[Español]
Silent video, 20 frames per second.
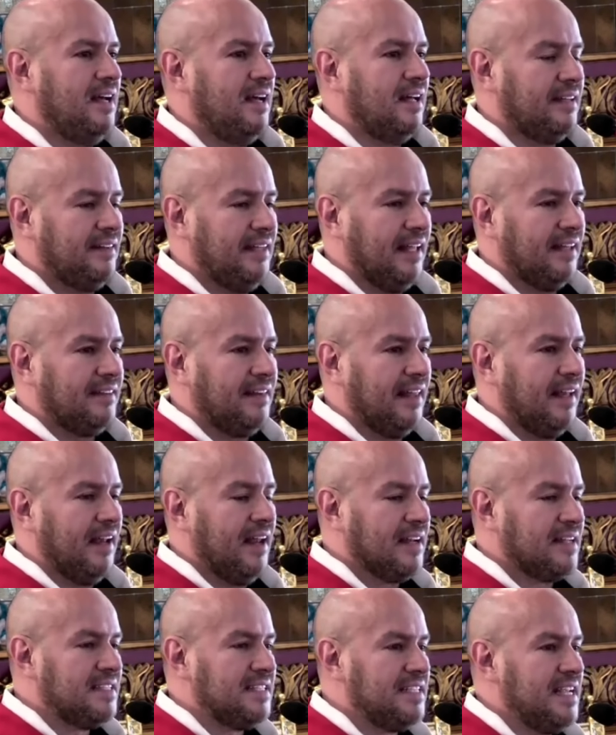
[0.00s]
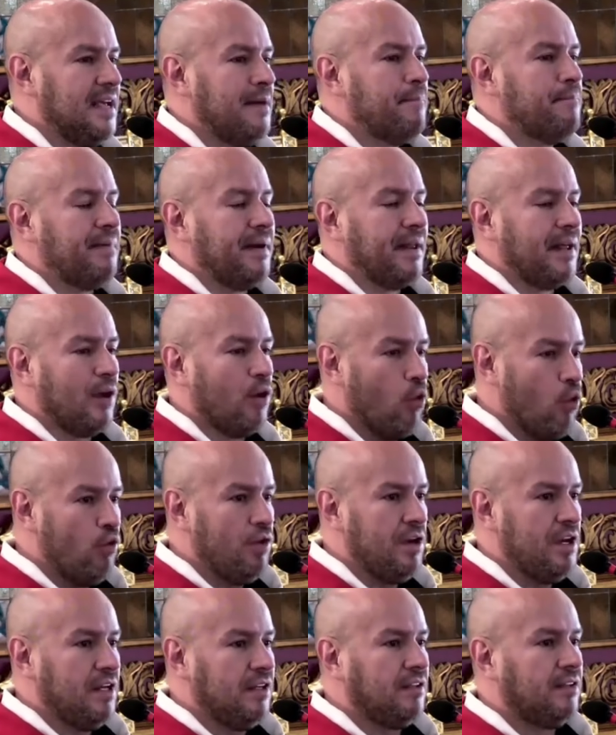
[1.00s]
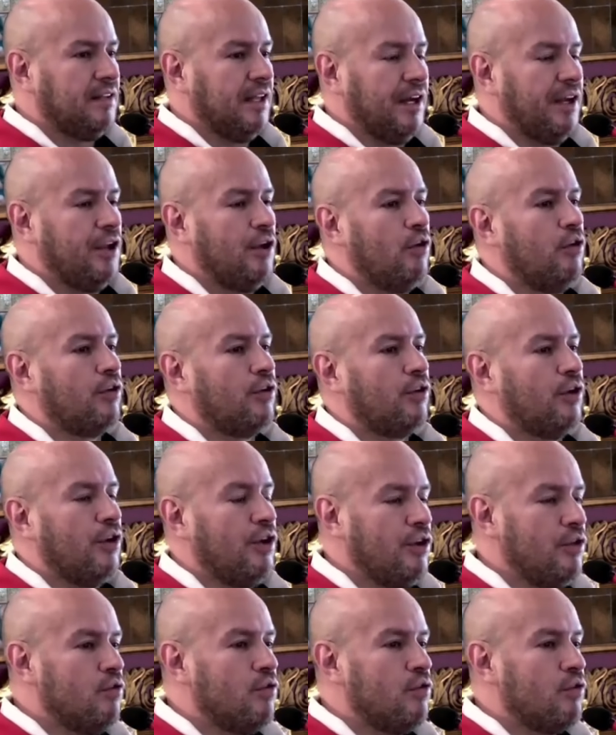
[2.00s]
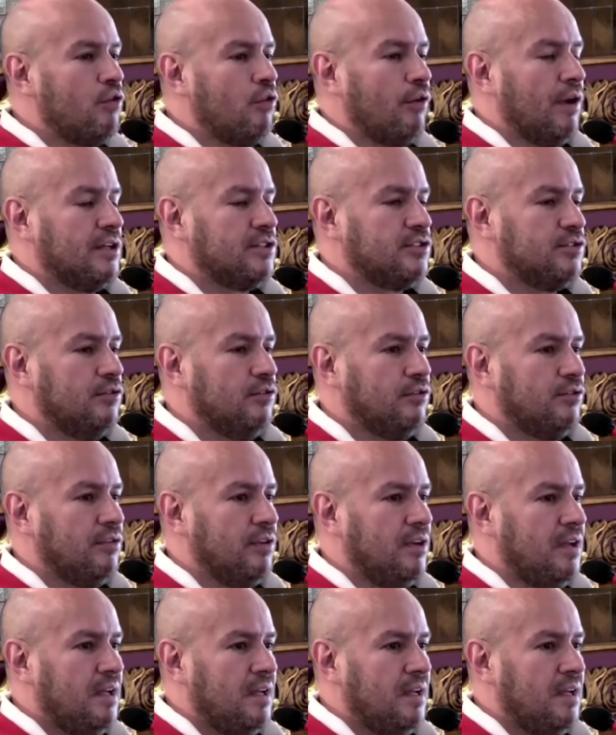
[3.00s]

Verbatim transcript: de tener siempre un interior y un corazón